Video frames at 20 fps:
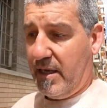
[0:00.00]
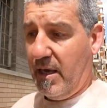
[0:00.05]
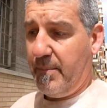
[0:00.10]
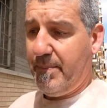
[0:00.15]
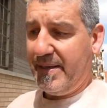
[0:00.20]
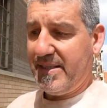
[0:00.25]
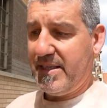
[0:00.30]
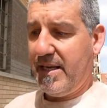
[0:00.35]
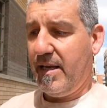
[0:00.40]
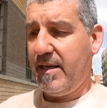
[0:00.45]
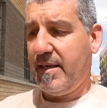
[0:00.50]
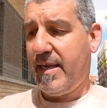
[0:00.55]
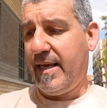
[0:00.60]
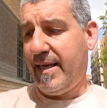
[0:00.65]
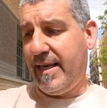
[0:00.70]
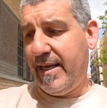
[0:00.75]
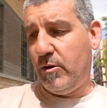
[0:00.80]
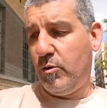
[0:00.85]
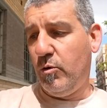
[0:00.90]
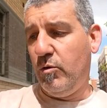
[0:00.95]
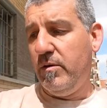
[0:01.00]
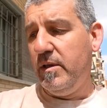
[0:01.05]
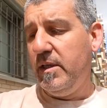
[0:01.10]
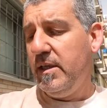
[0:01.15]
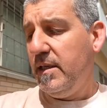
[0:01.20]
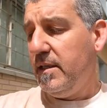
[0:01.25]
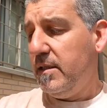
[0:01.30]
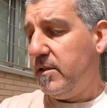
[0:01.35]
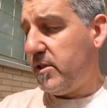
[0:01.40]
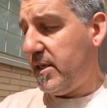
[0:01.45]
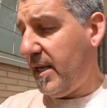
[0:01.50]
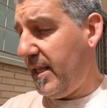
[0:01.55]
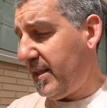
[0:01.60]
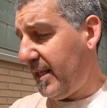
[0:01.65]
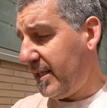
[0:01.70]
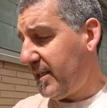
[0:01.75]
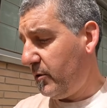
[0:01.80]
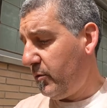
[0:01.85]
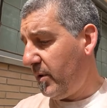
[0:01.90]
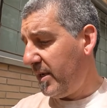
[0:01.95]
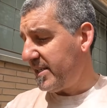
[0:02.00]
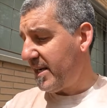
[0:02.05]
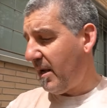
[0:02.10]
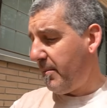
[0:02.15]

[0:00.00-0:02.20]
¿Qué pasa? Que aquí tú, si entras en una